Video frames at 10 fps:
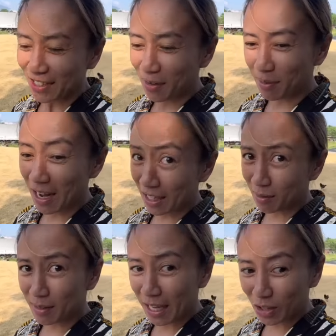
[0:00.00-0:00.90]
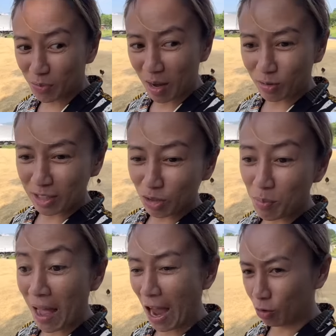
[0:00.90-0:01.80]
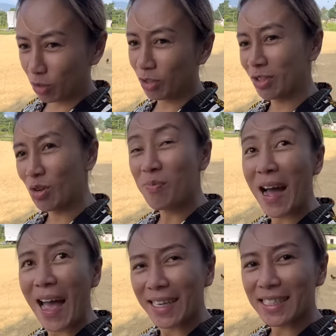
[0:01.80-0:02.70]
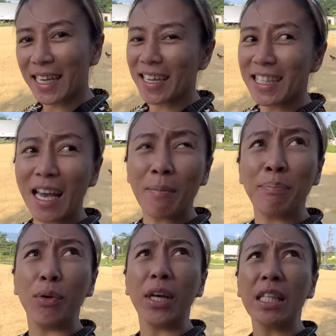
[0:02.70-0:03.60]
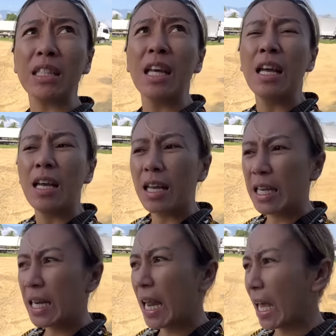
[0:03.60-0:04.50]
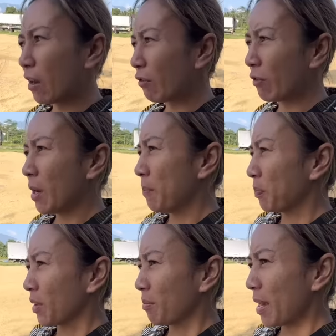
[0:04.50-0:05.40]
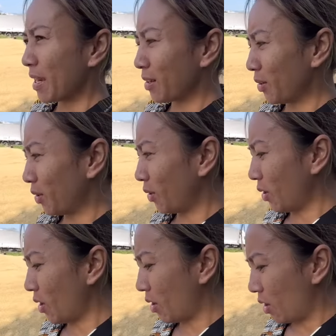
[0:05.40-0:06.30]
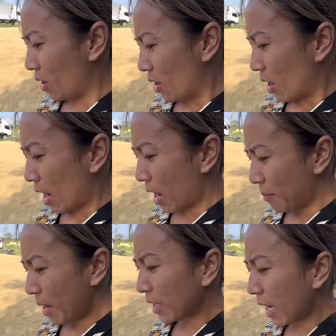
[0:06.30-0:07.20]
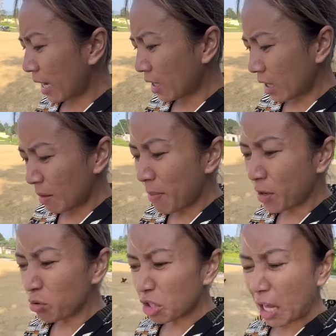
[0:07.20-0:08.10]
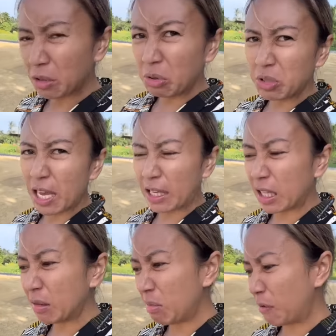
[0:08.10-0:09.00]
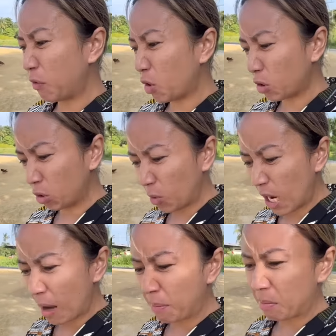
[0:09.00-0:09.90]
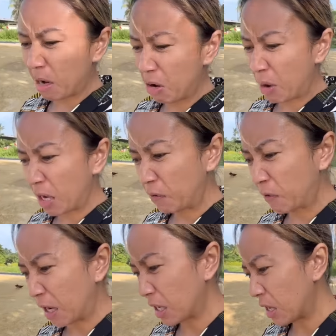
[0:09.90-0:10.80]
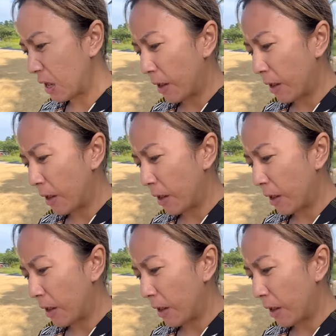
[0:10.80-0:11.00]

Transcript: Siyempre, lahat naman tayo dumaon, dumaon, dumaan sa ganyang point in life. Pero, um, again, iba yung childhood natin before, nung wala pang mga wifi,